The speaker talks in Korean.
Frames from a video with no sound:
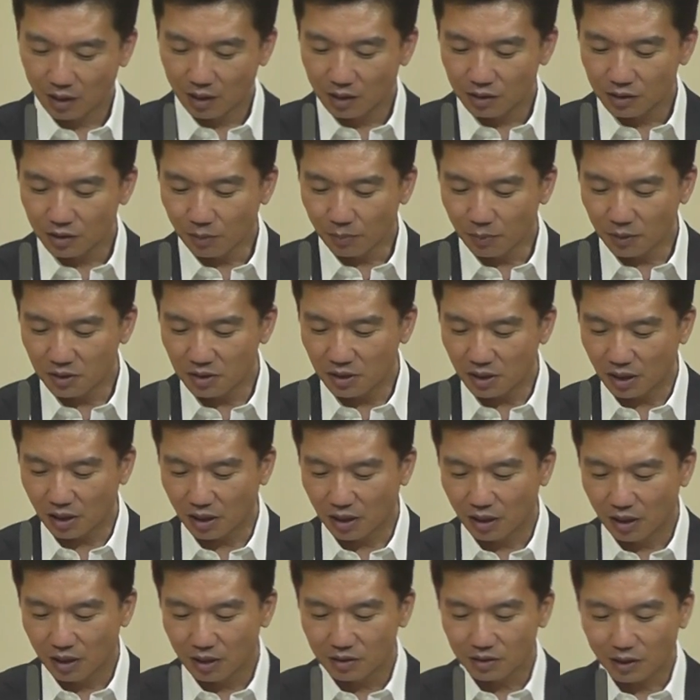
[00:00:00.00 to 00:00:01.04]
첫 번째,
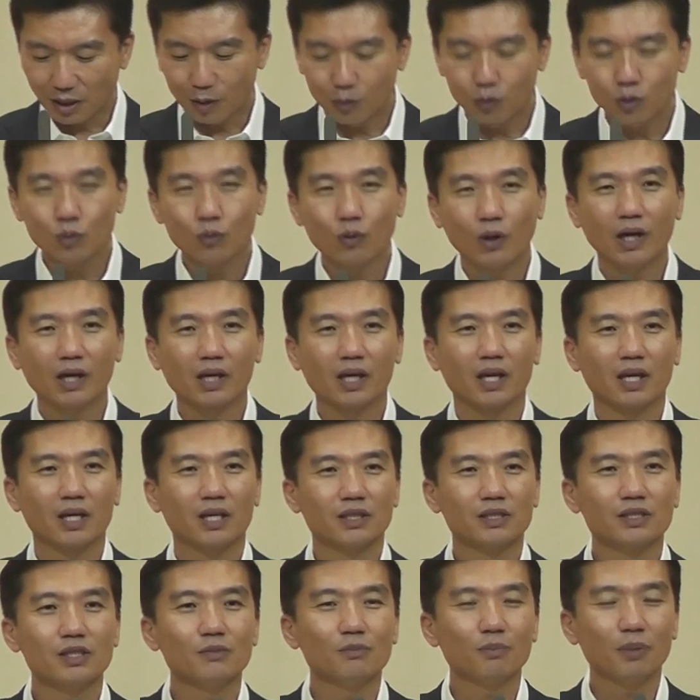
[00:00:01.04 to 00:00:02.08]
사울 왕의
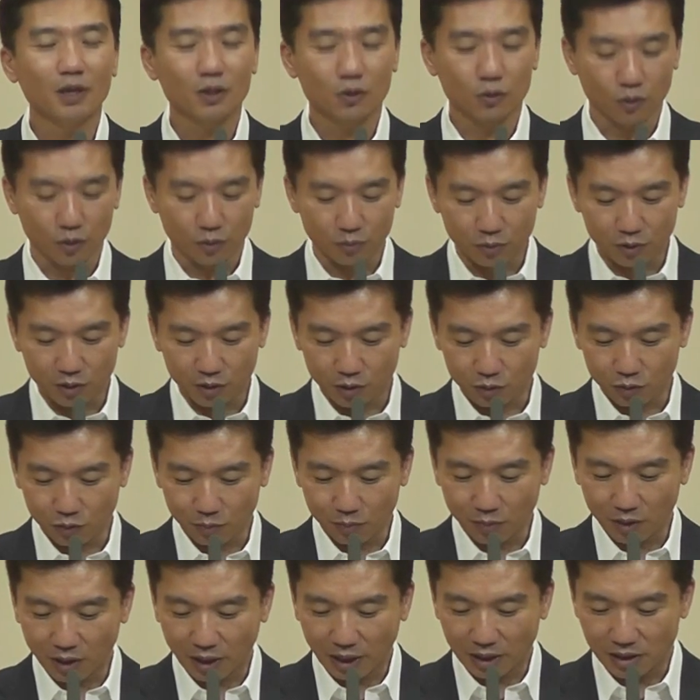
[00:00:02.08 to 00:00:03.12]
실패 요인부터 좀
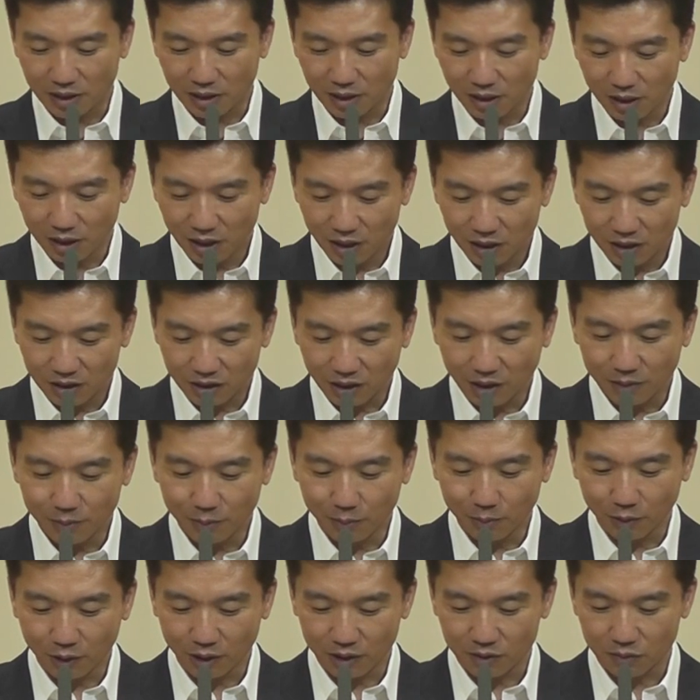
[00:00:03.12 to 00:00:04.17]
몇 가지
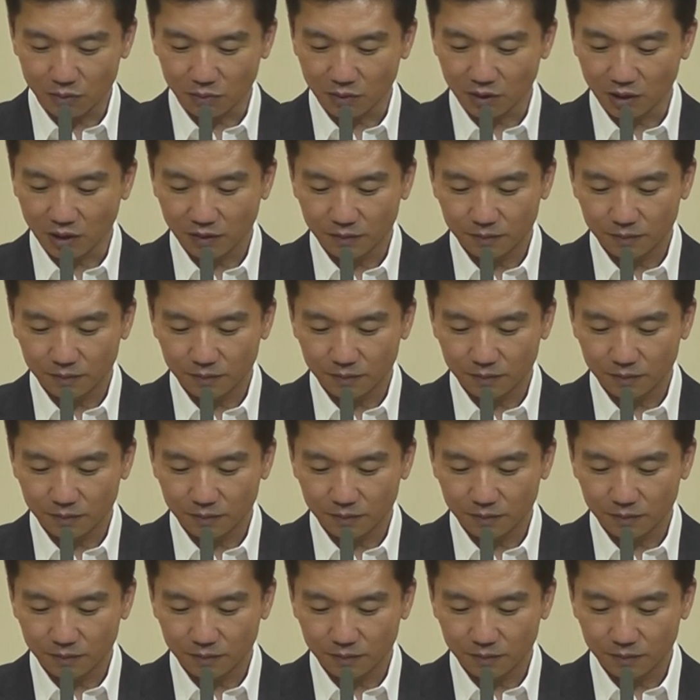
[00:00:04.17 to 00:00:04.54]
살펴보겠습니다.